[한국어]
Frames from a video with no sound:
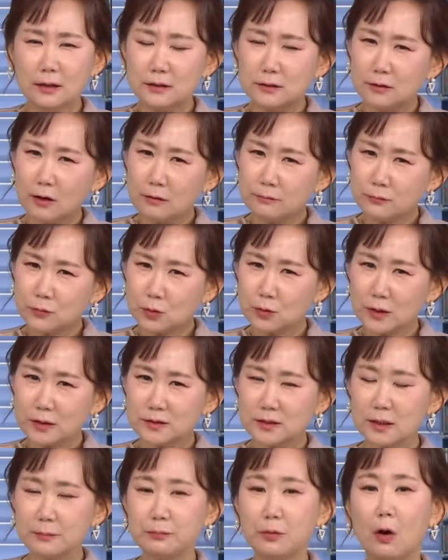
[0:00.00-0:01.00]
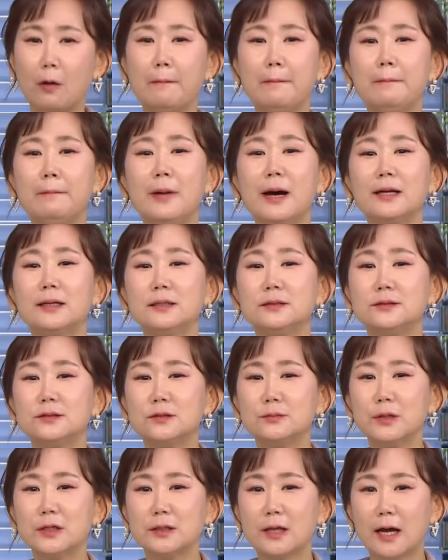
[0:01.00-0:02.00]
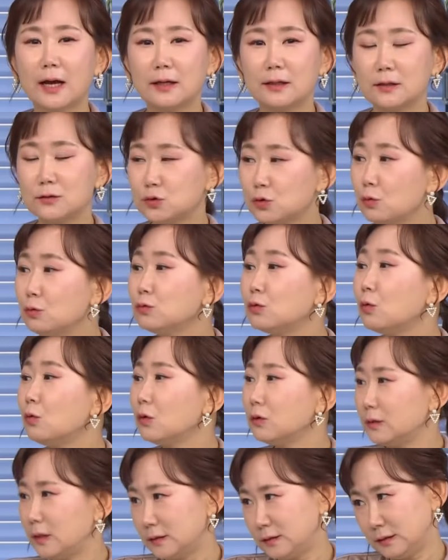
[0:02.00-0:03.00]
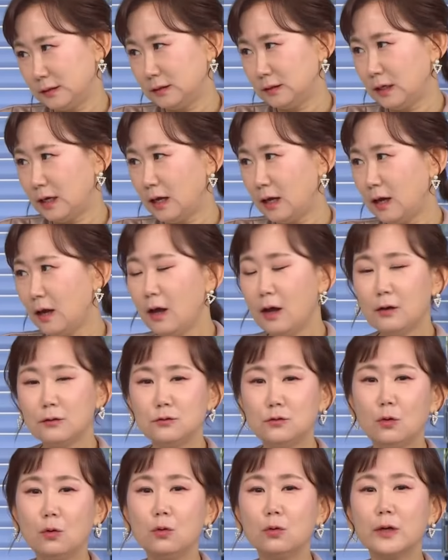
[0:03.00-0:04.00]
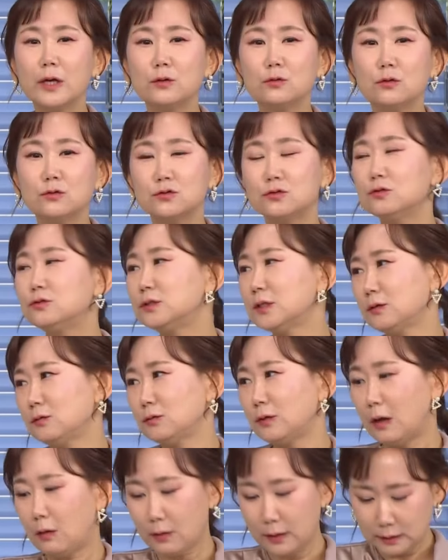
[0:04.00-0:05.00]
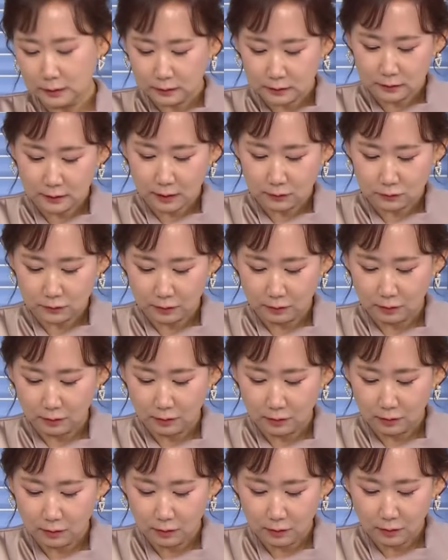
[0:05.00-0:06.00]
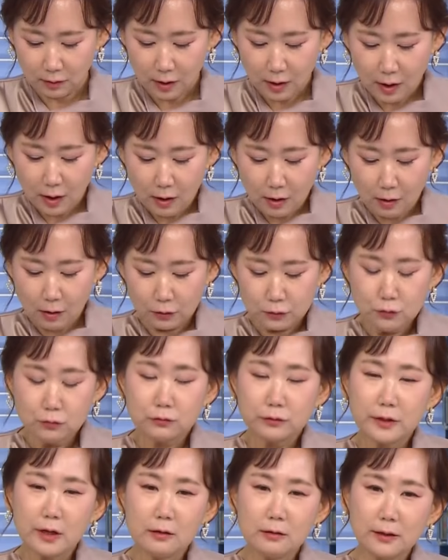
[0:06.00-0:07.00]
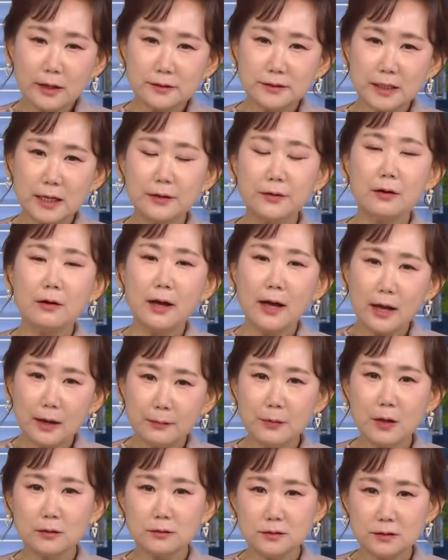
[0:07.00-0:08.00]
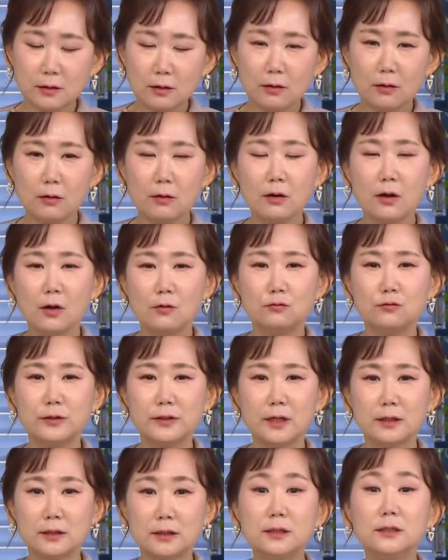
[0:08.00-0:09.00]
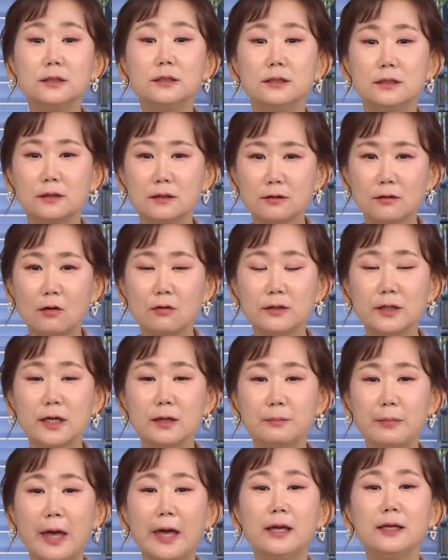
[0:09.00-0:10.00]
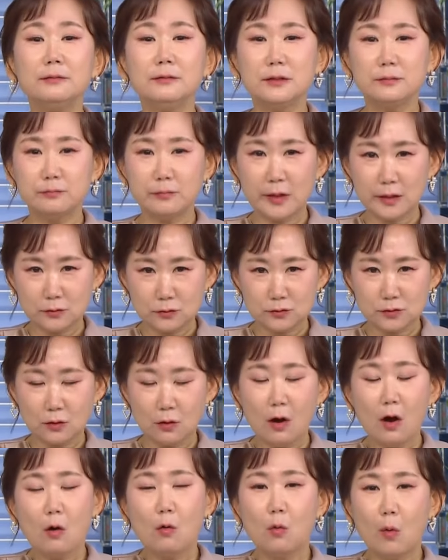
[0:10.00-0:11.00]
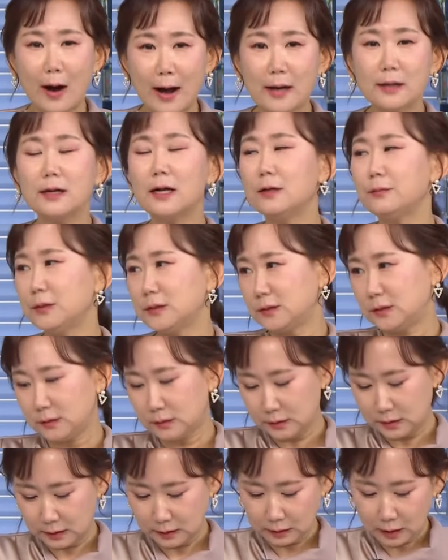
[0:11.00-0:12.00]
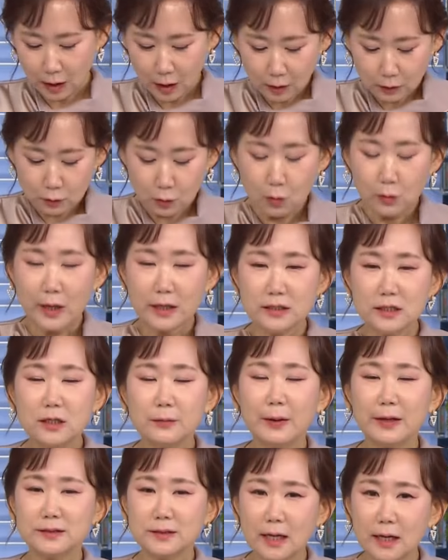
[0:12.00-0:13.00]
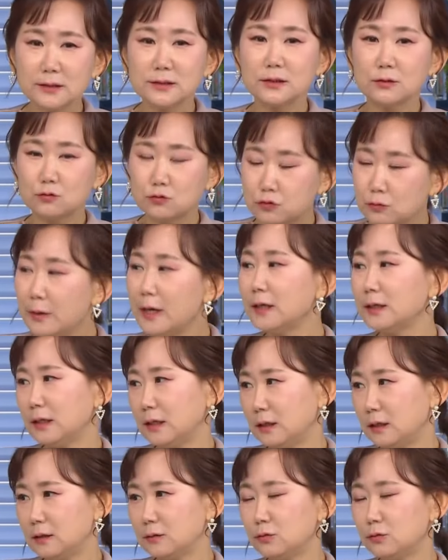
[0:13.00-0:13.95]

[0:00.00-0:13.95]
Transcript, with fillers: 그럼 도대체 몇 마리쯤의 닭이 총 동원됐을까? 요게 또 숫자로 나와 있더라고요. 어, 6개월간 촬영하면서 우리가 그 거기에 메인 메뉴죠 왕갈비 치킨 요게 249마리